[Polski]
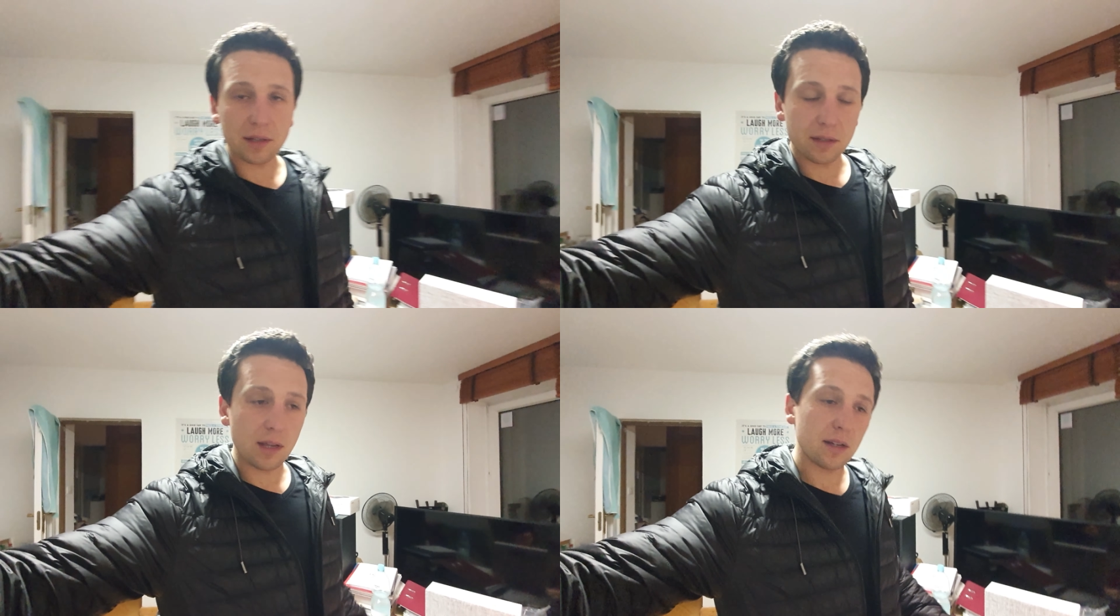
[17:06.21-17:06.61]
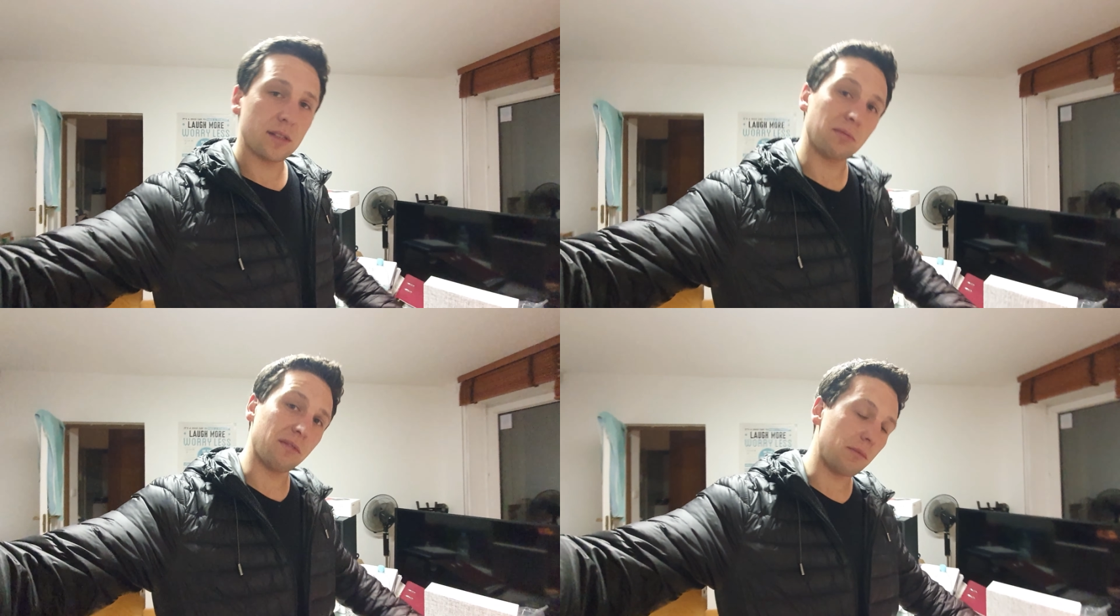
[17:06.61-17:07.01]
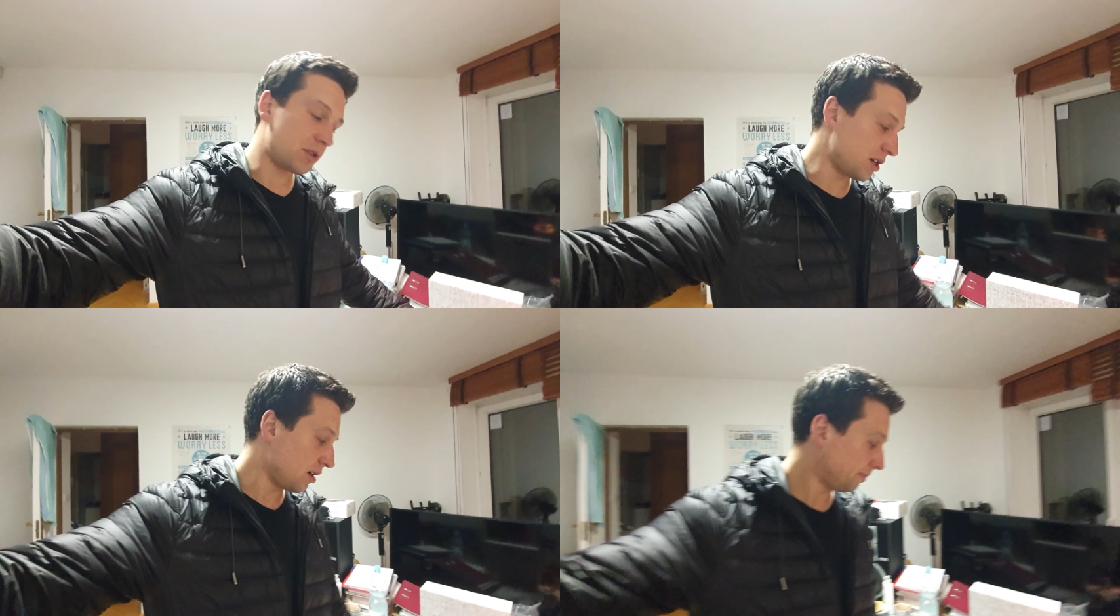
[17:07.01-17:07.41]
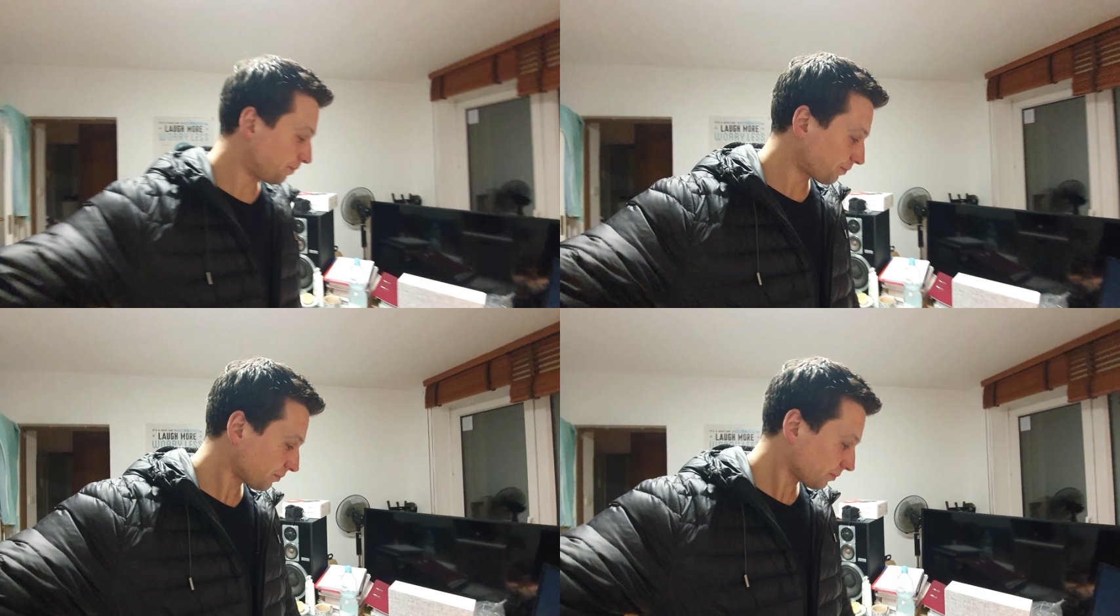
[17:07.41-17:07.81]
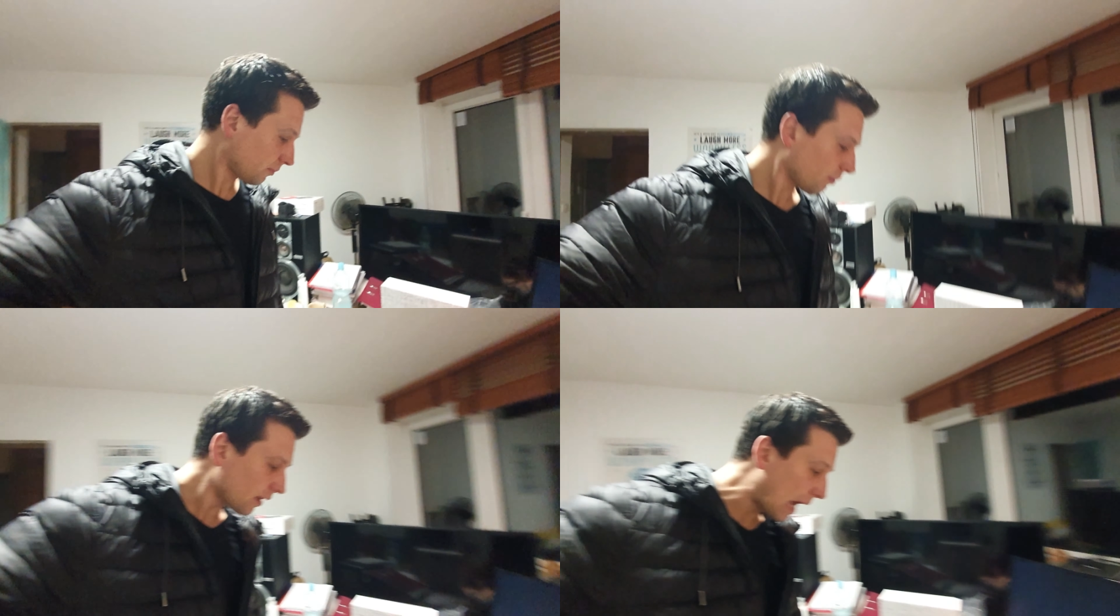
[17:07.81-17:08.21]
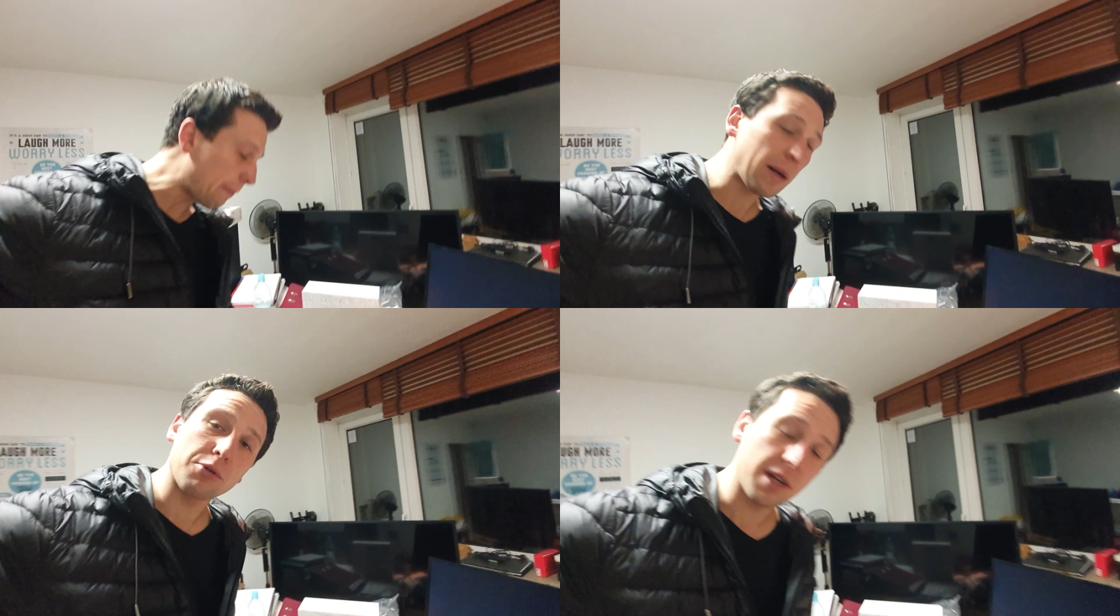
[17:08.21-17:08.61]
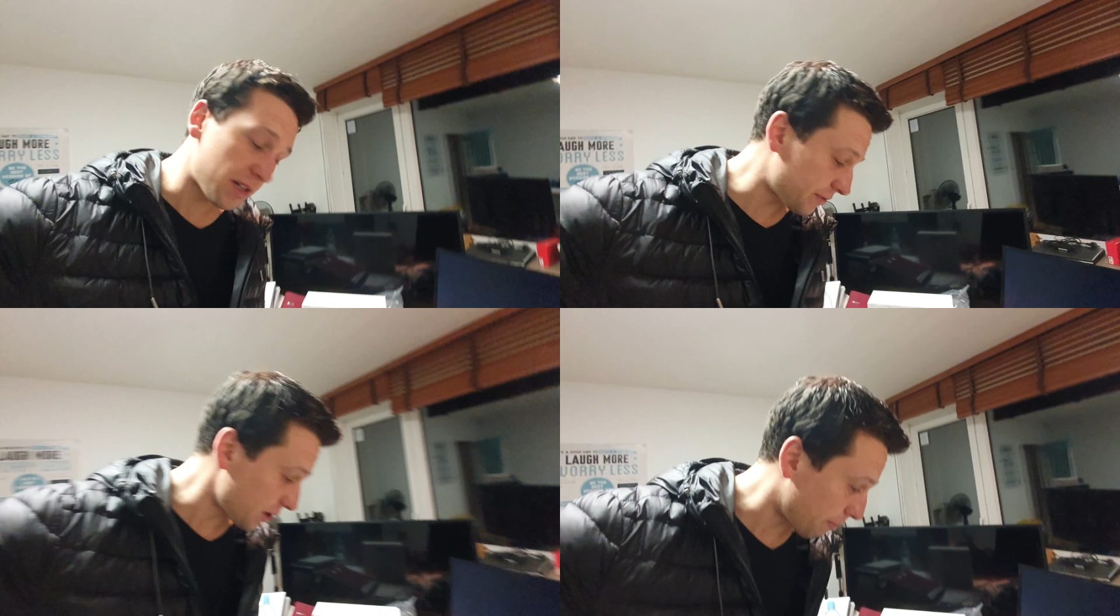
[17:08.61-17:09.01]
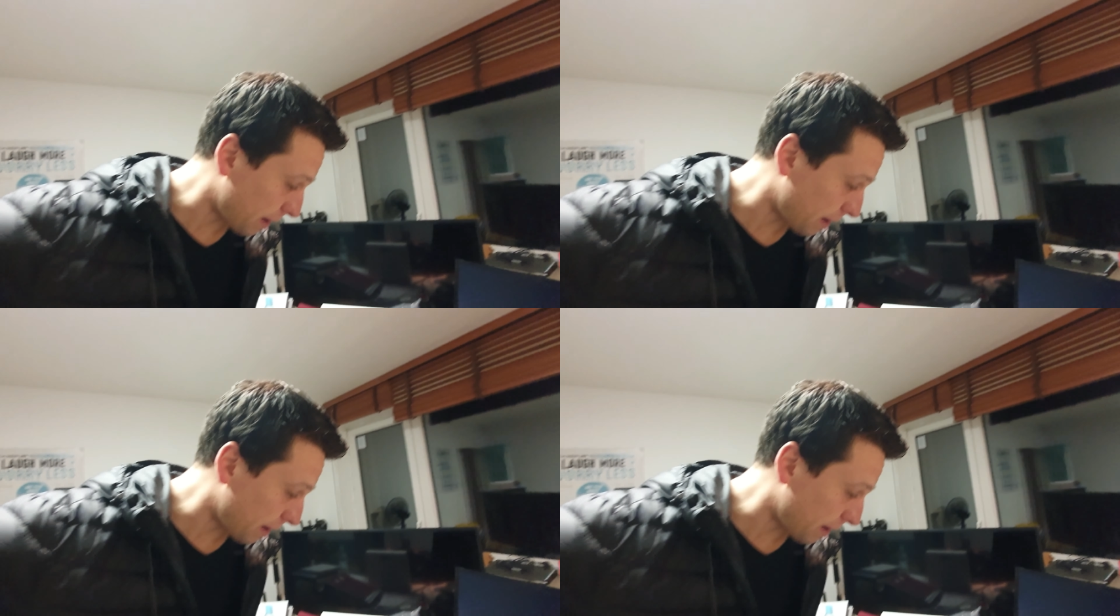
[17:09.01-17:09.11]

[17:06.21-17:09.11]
itd. Słowem chill. A pakuje się w co?